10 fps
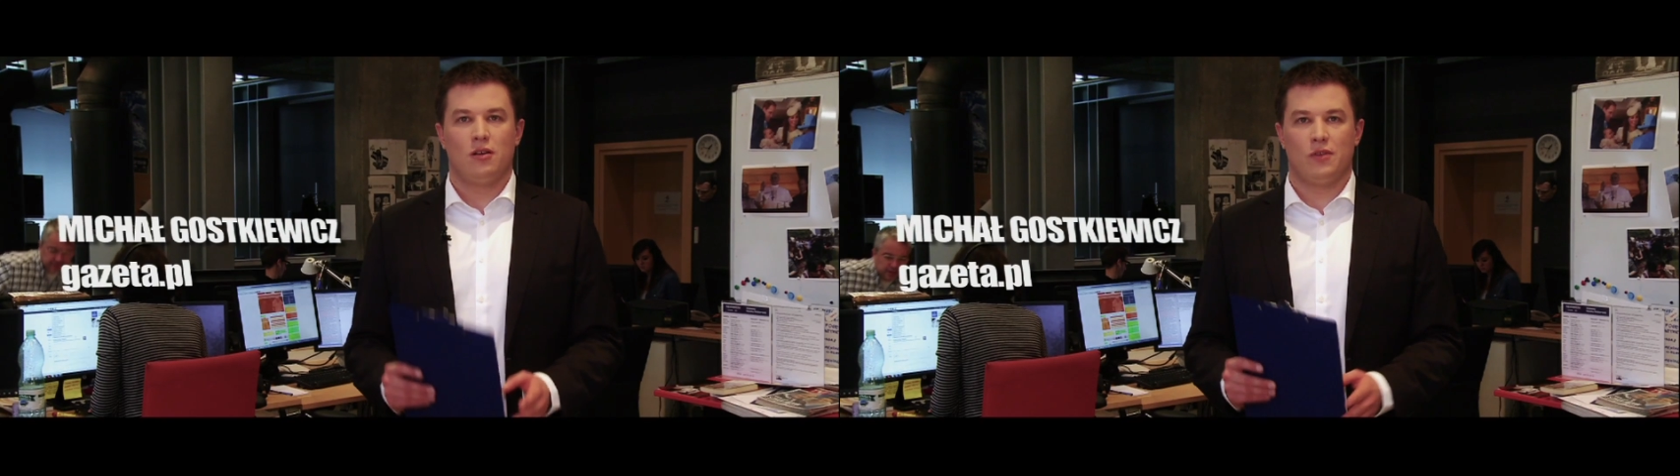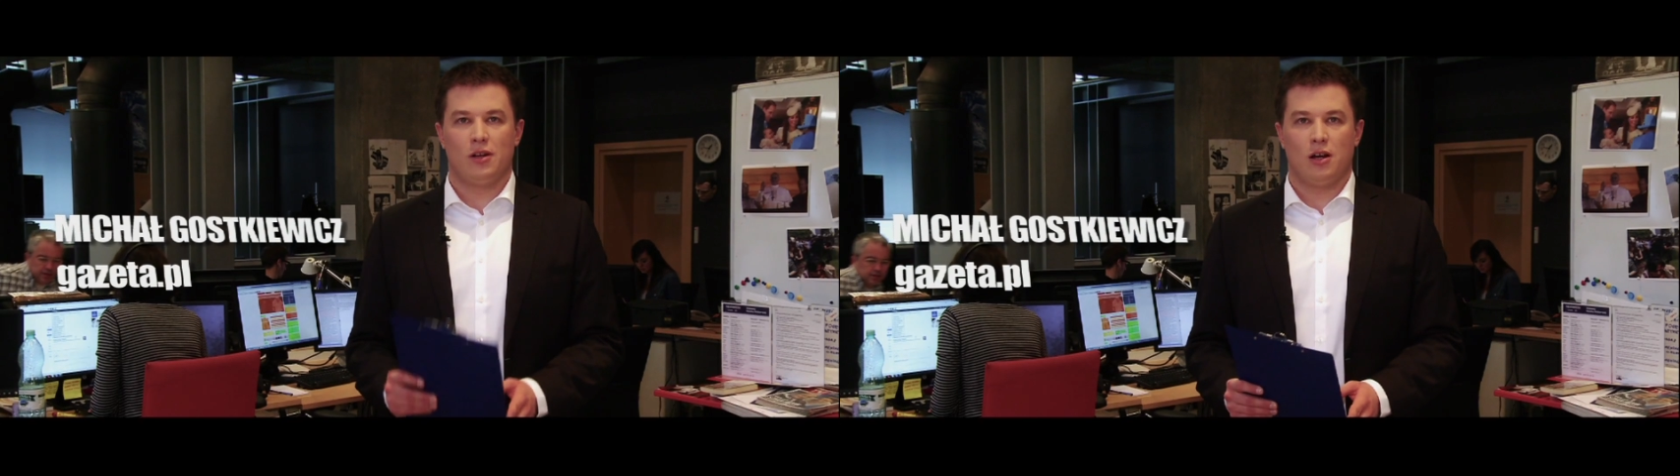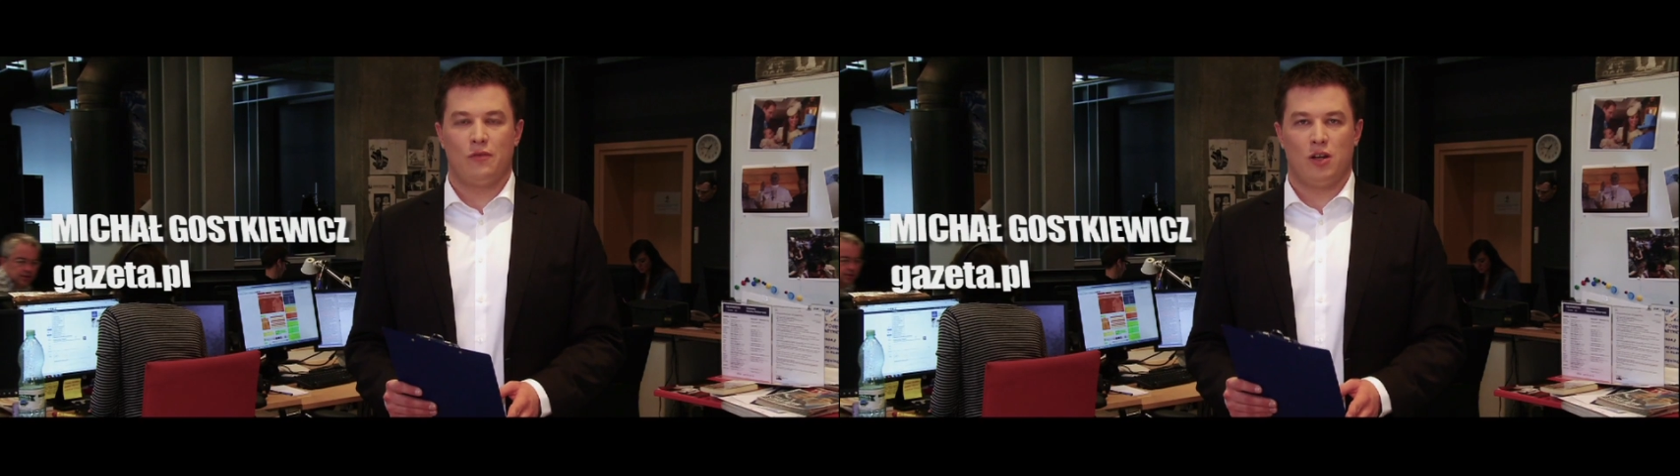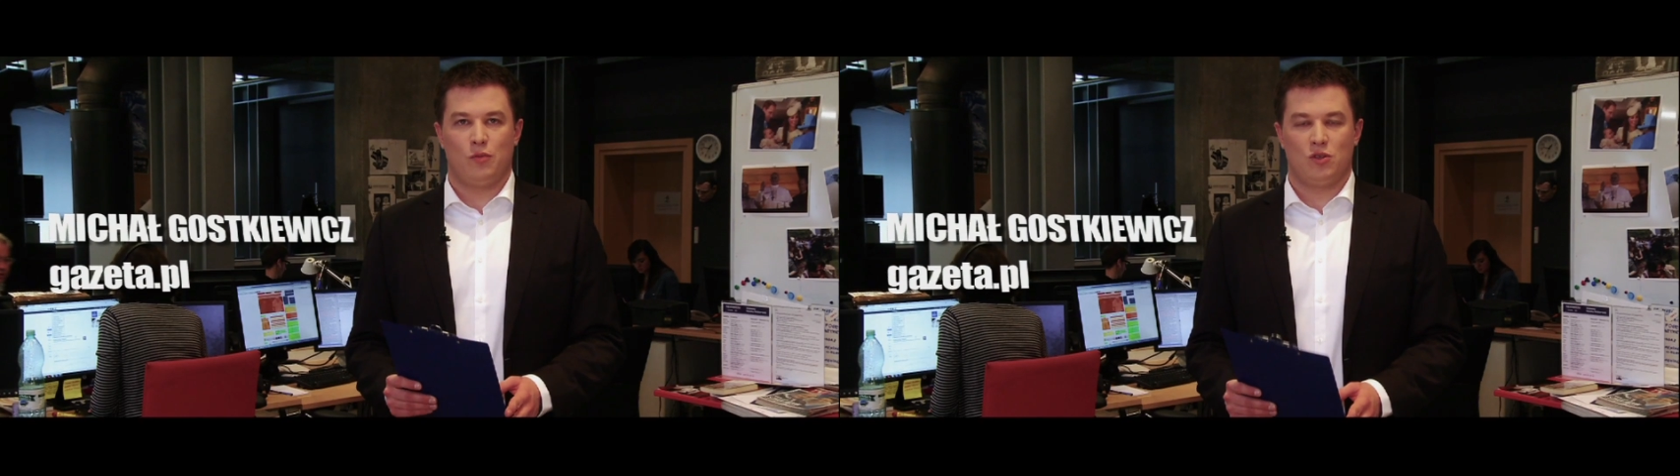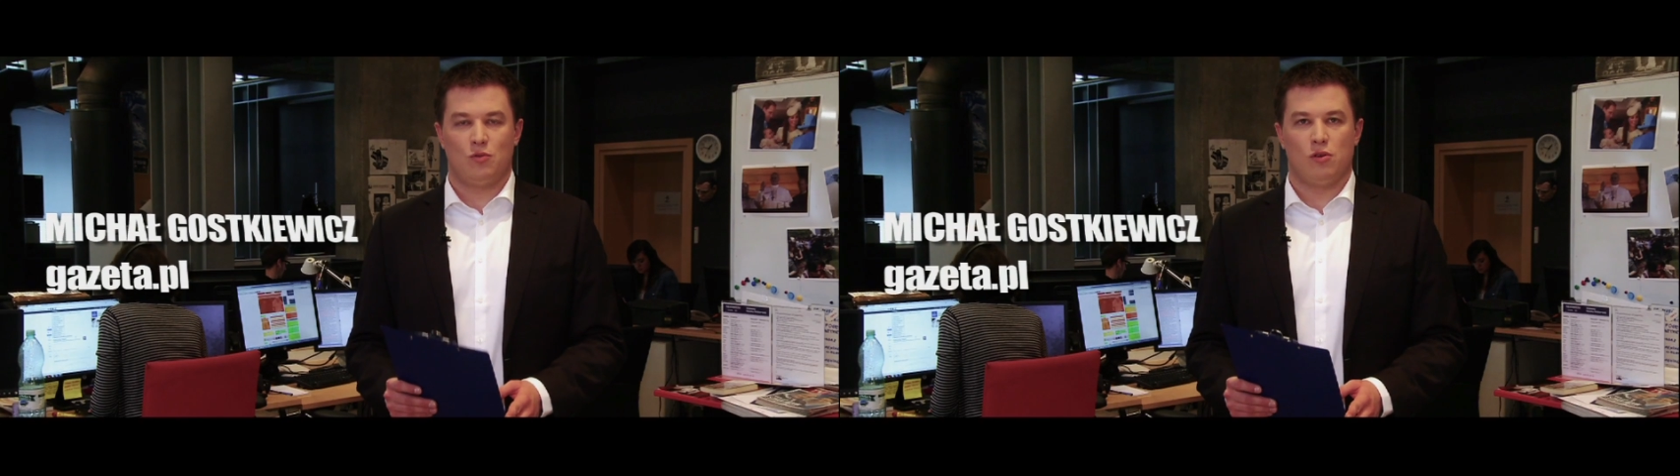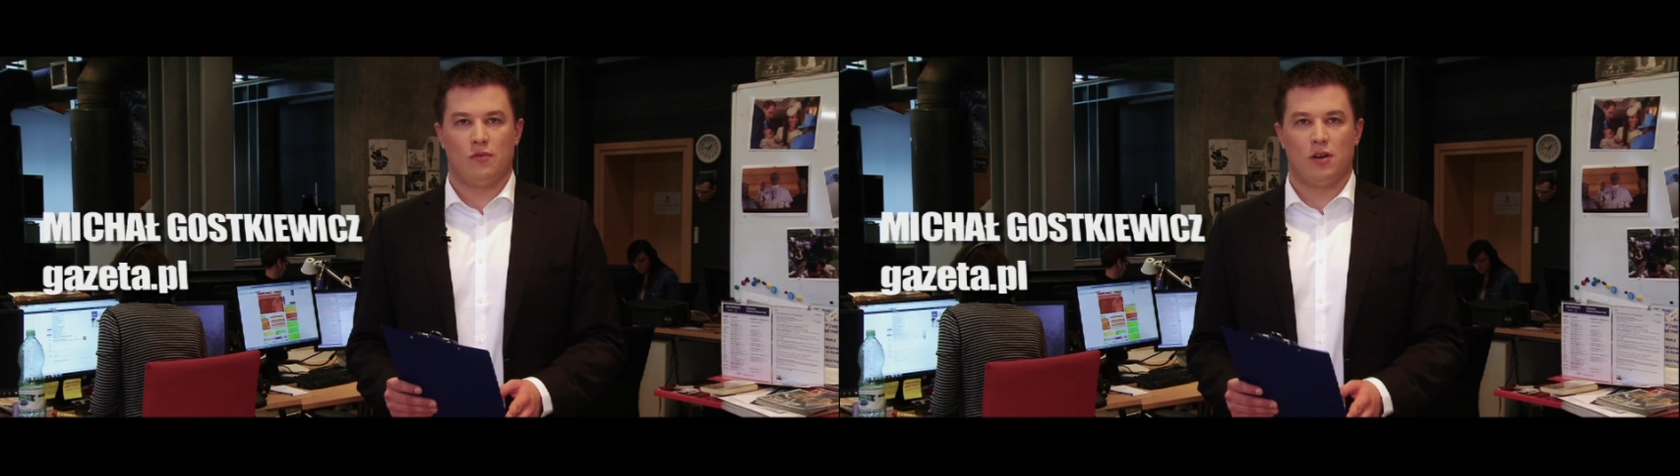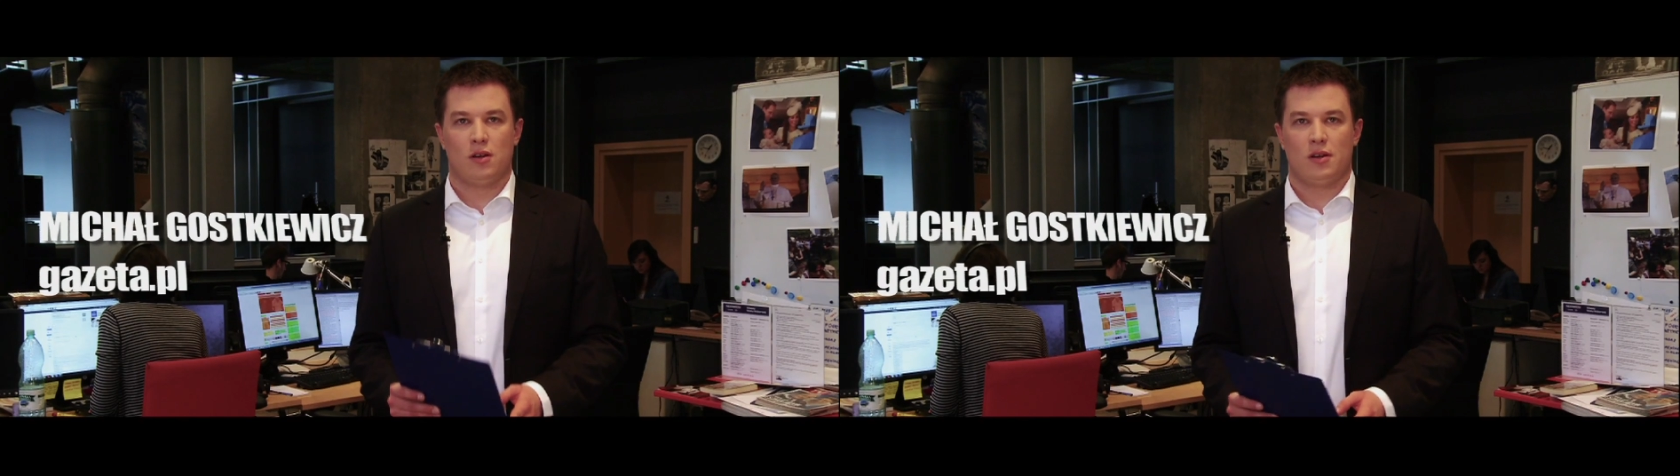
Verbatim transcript: wielka afera podsłuchowa.